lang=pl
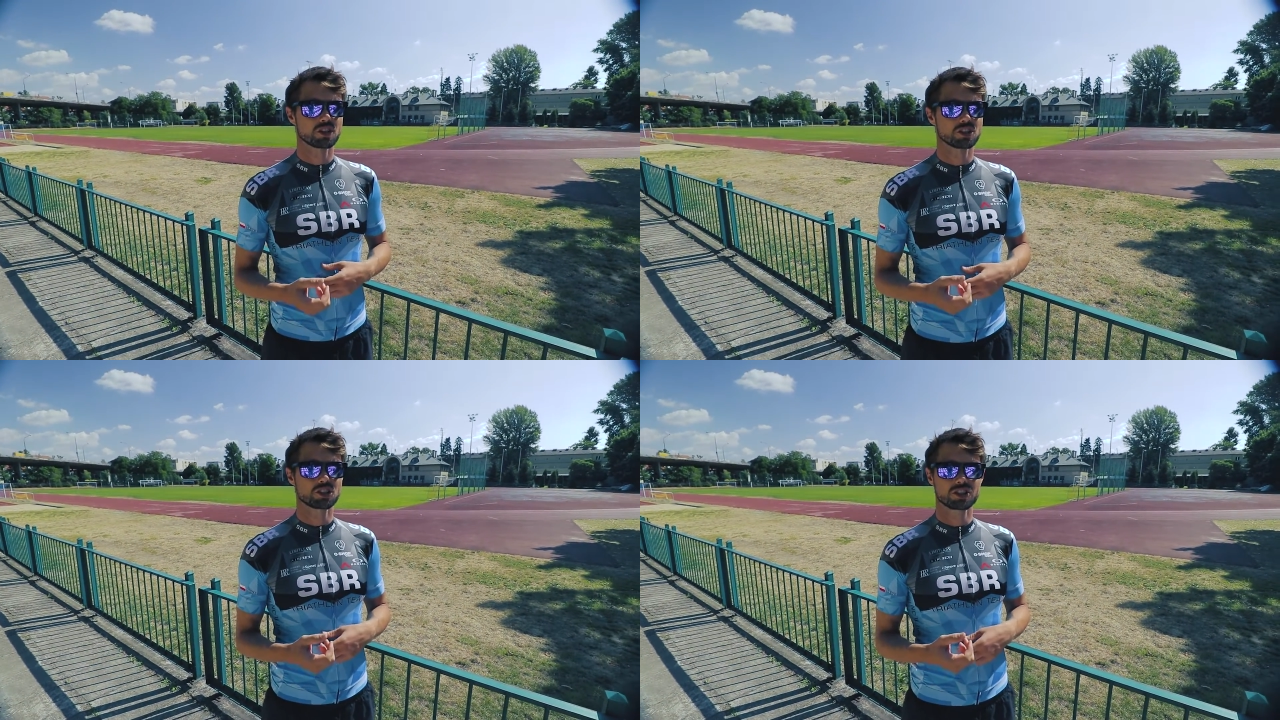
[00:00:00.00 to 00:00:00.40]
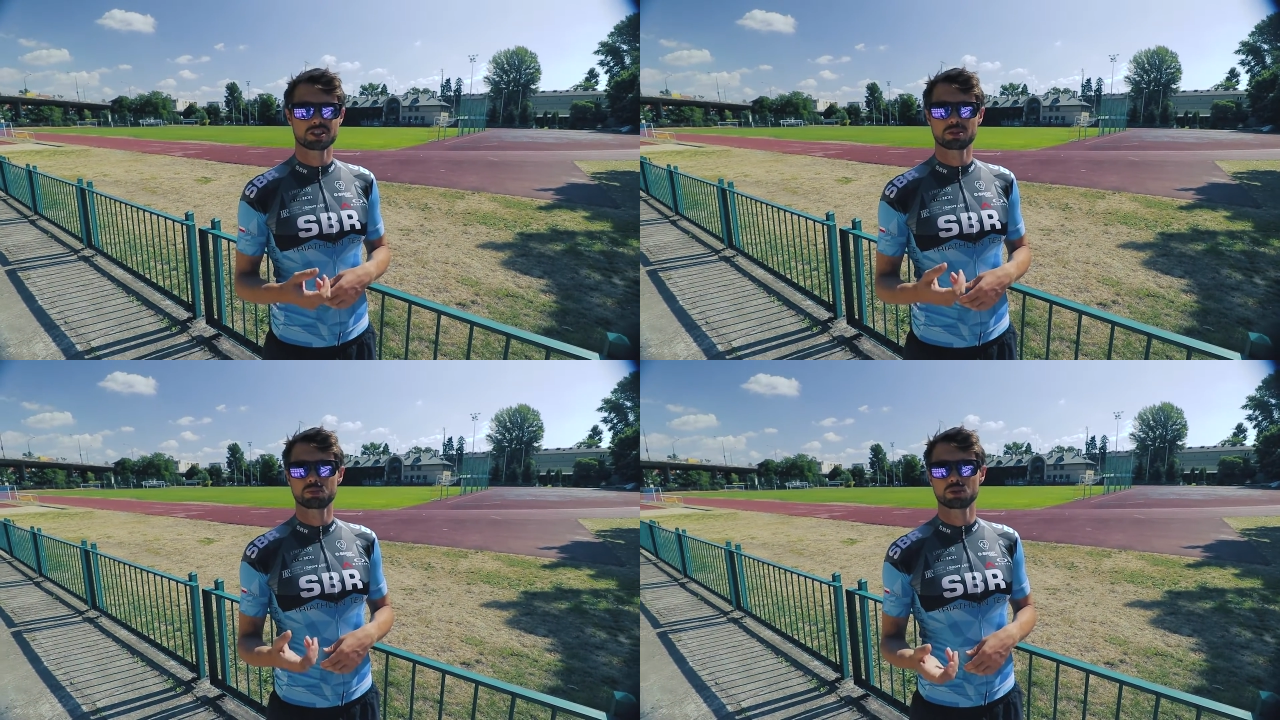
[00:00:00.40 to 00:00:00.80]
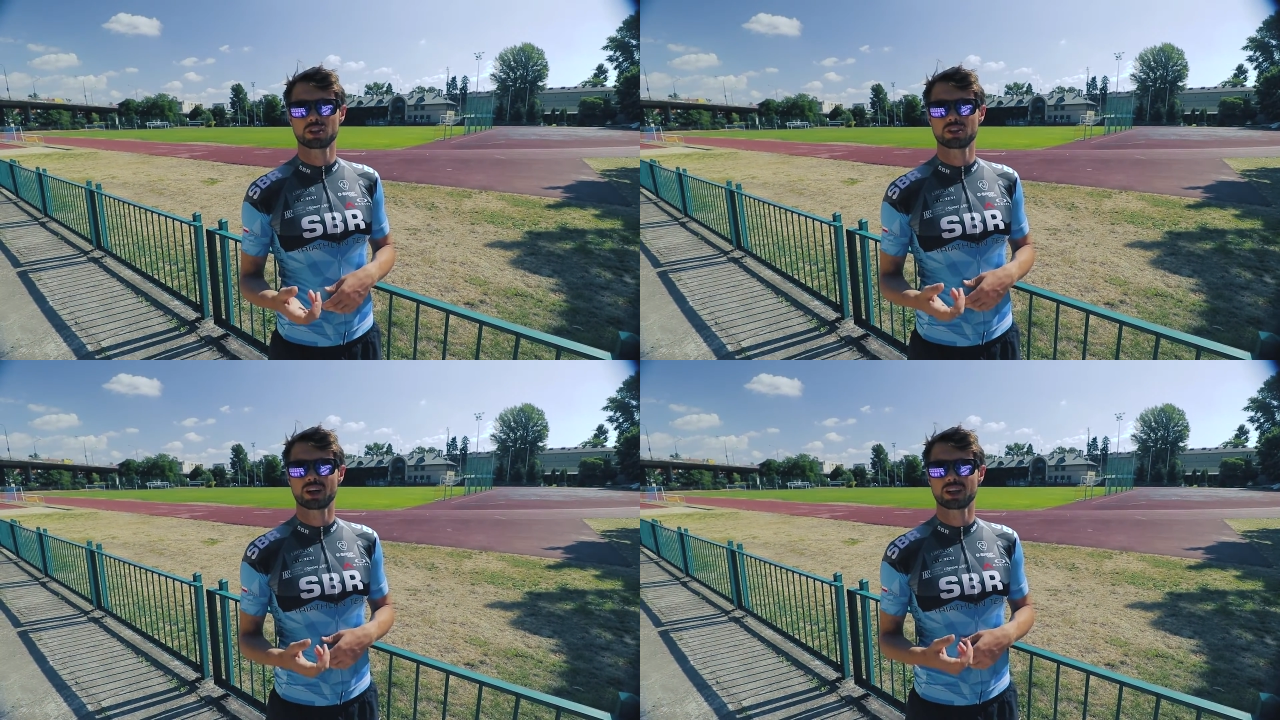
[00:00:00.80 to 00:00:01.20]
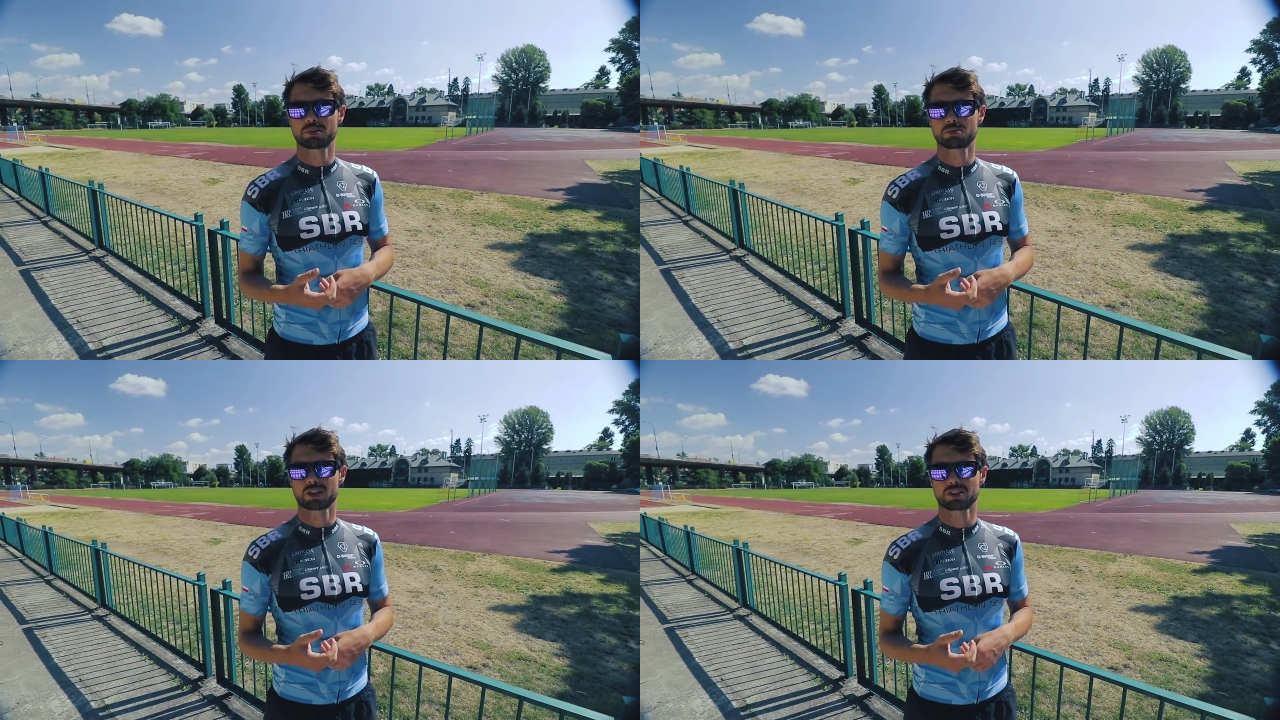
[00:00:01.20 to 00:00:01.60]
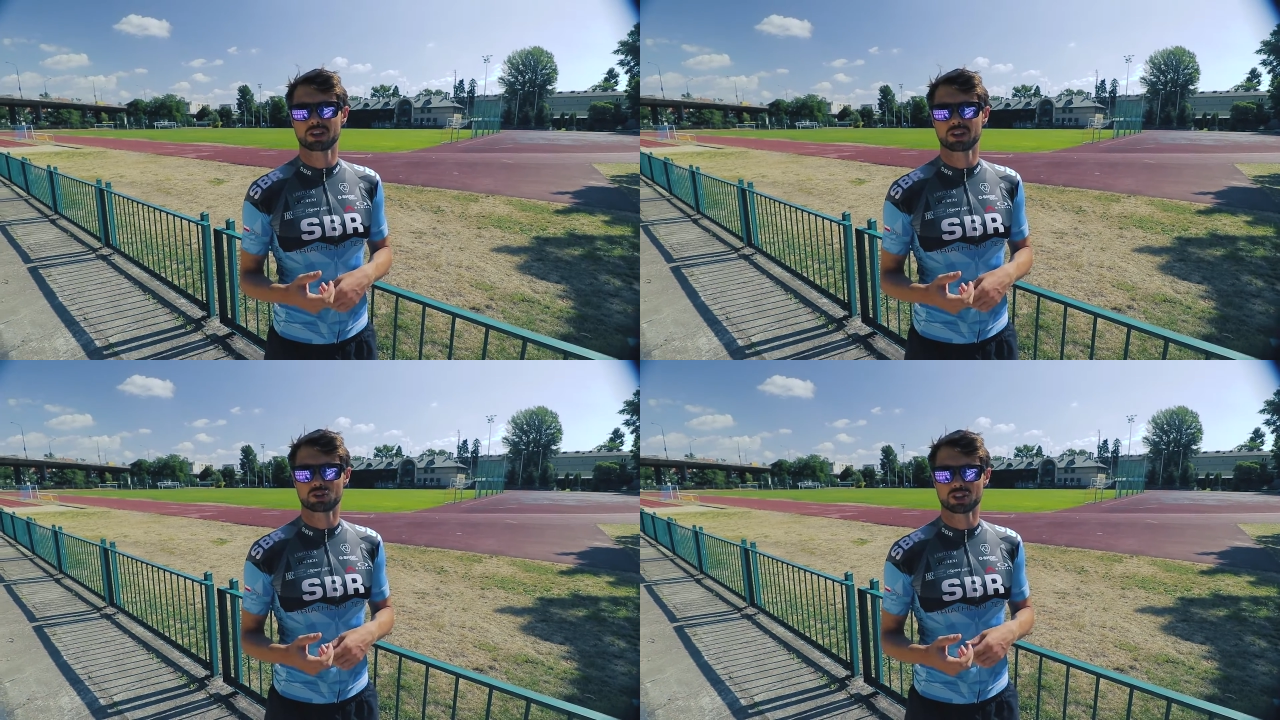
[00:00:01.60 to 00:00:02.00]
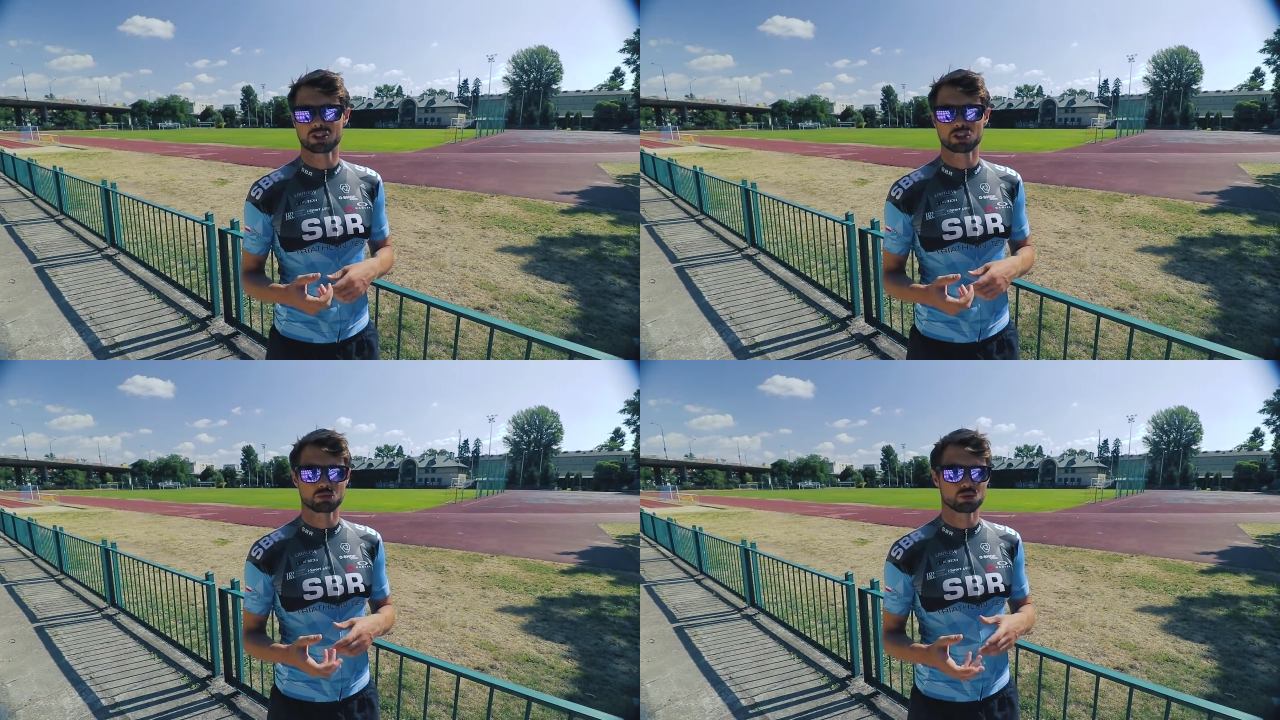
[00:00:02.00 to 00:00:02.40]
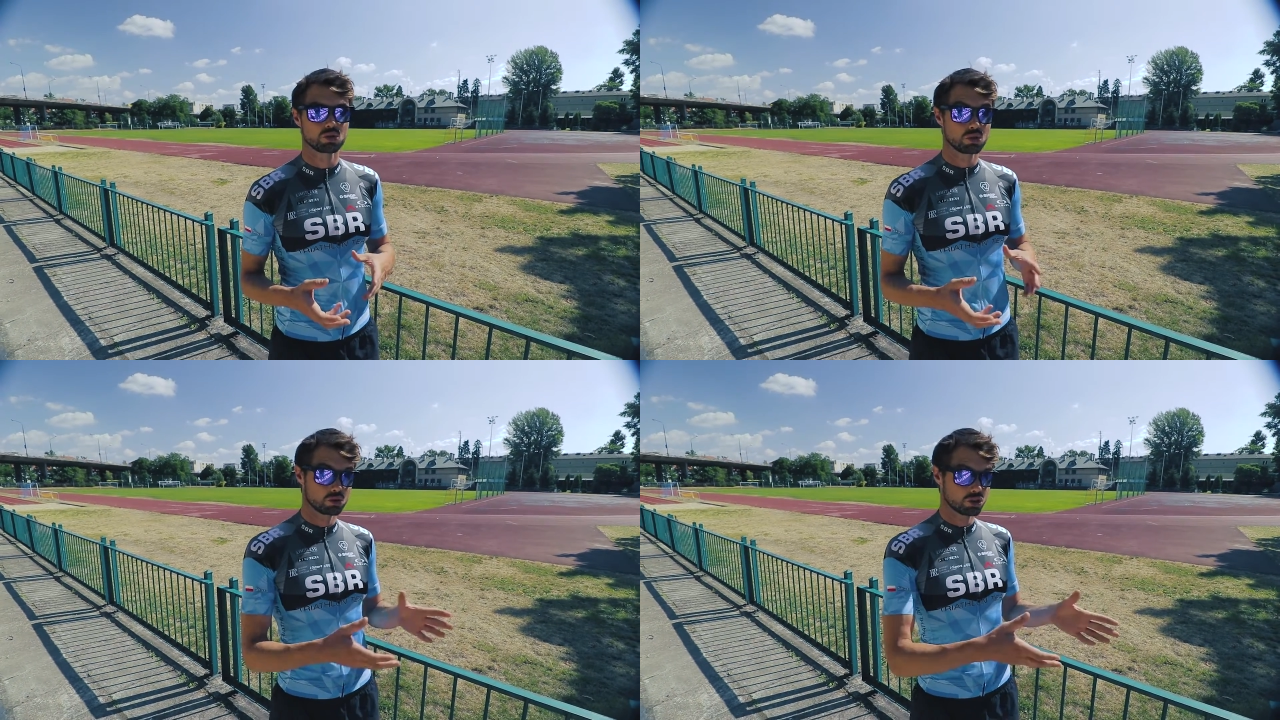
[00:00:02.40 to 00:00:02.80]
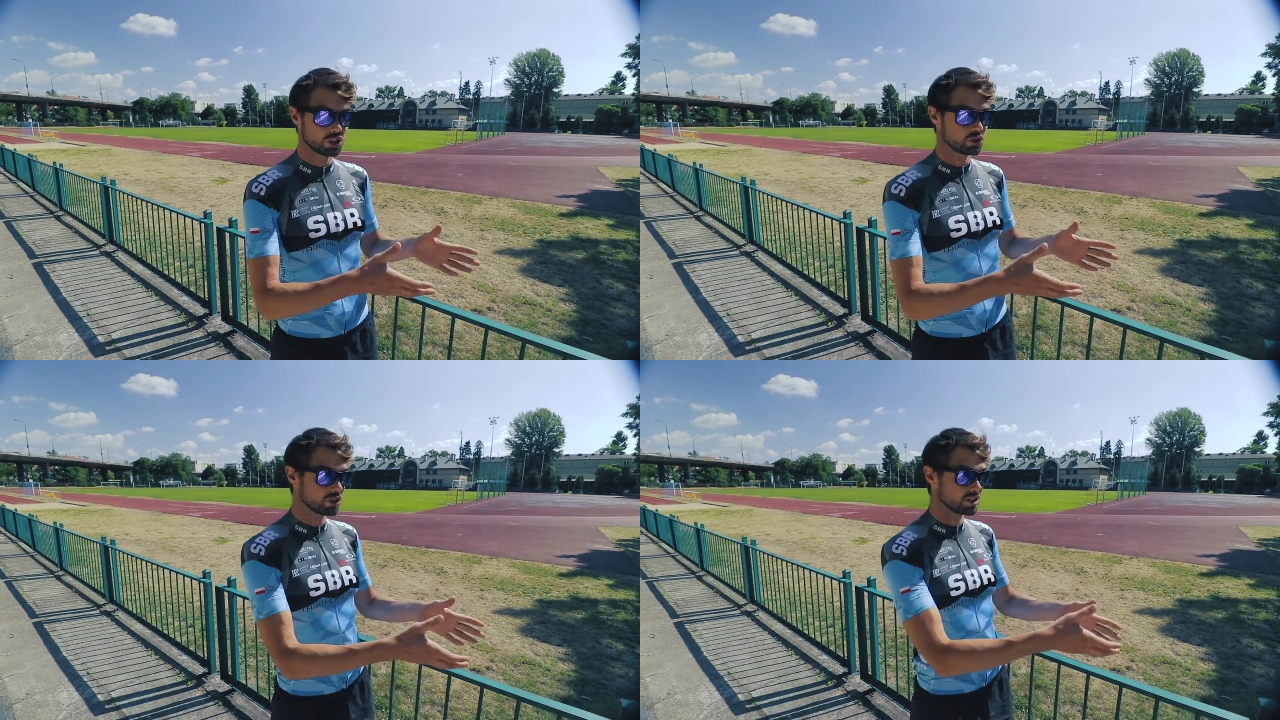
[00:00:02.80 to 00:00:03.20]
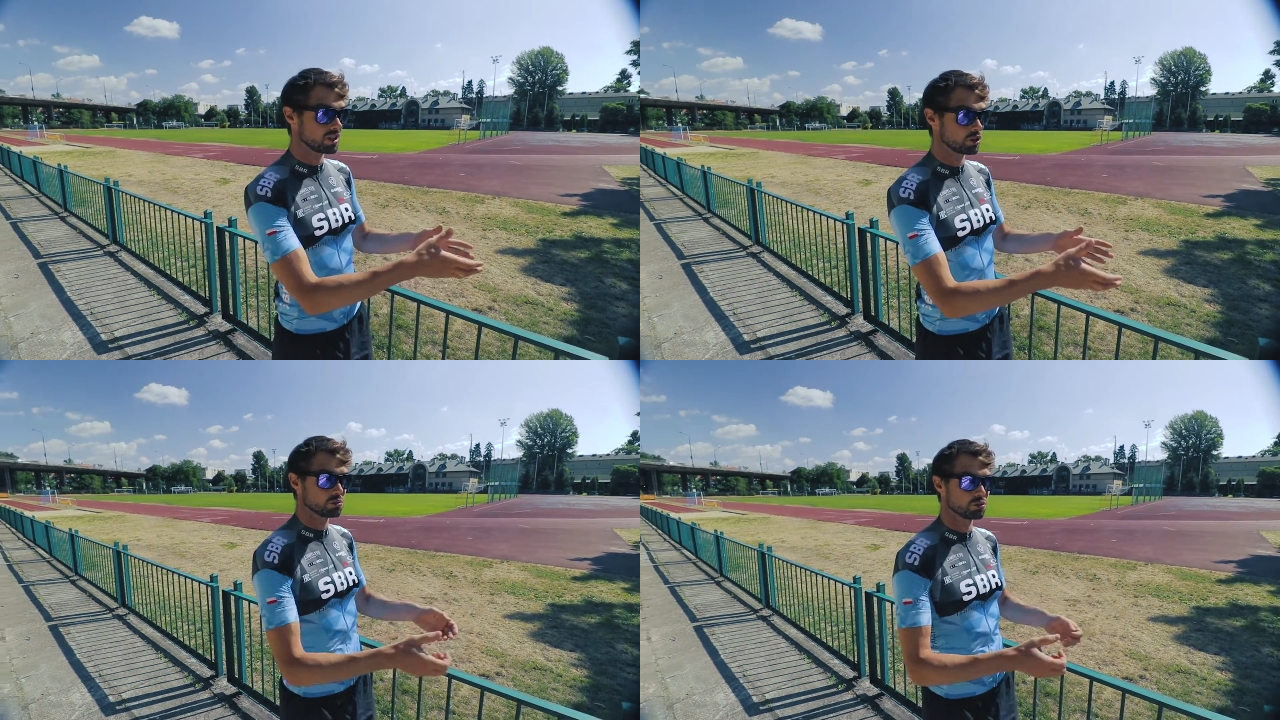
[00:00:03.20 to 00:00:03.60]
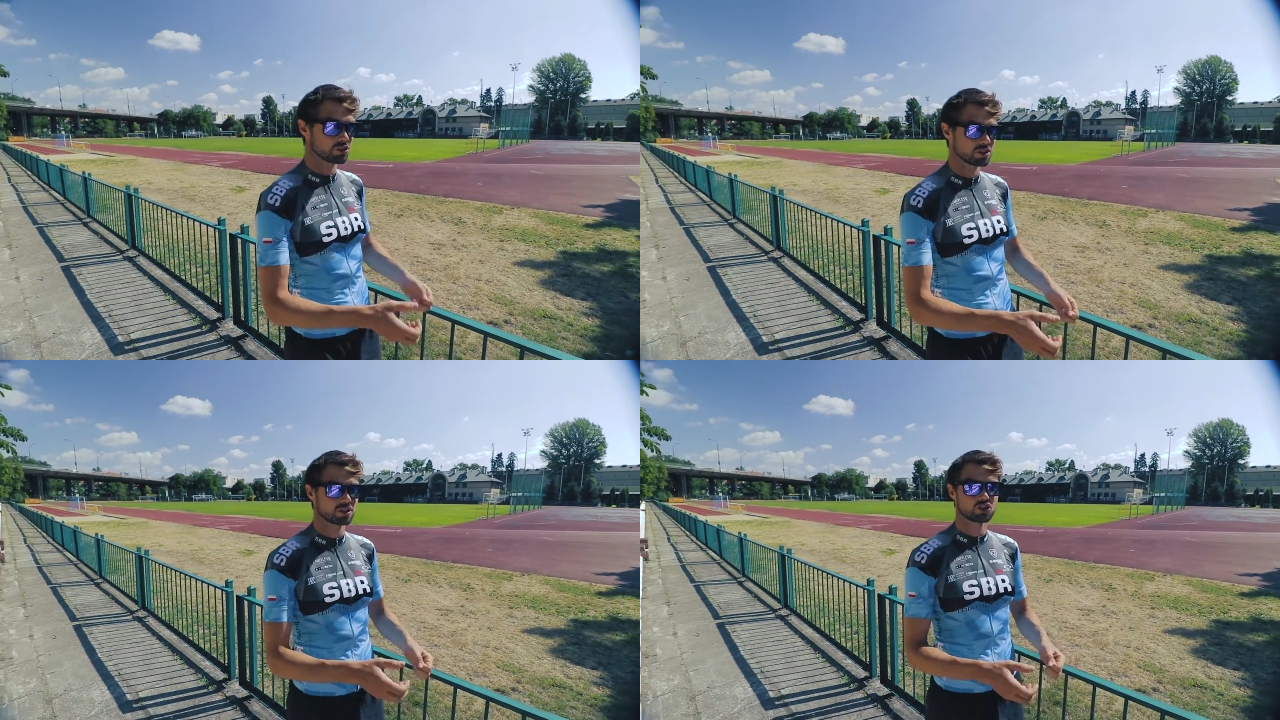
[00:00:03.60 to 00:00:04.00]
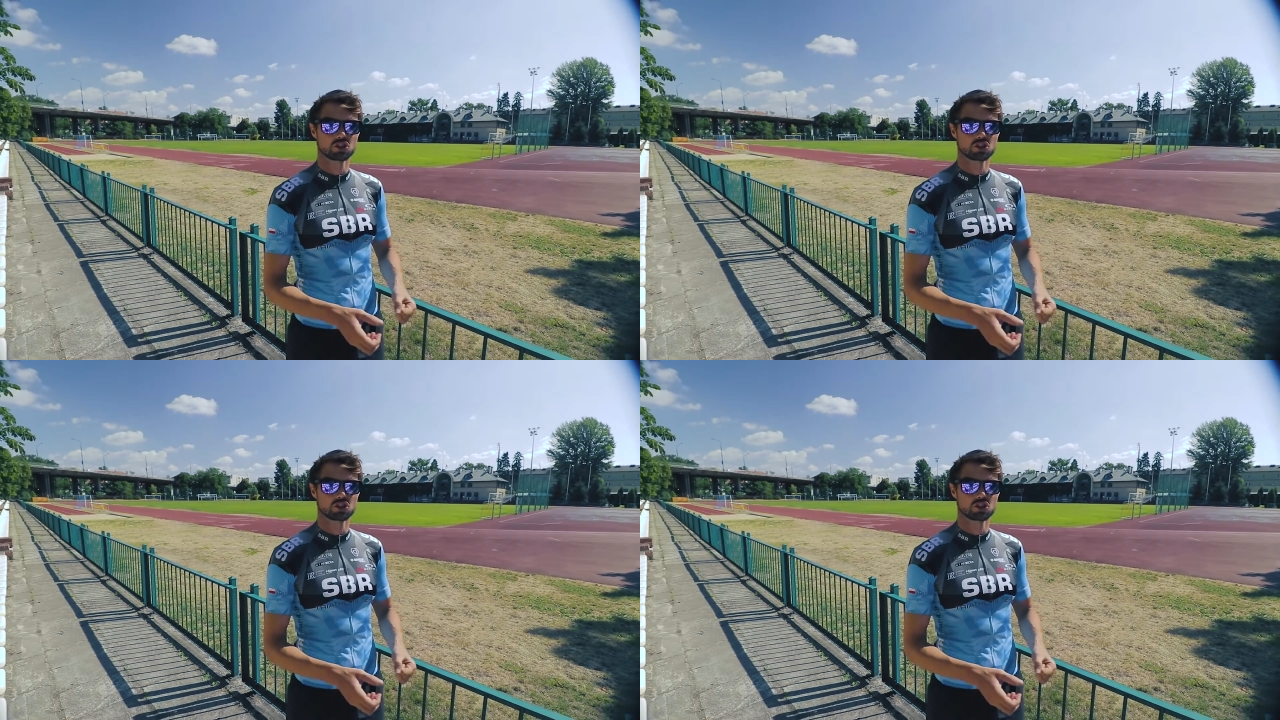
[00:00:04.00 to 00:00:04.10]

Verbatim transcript: gdyż następuje adaptacja organizmu do tego jednego bodźca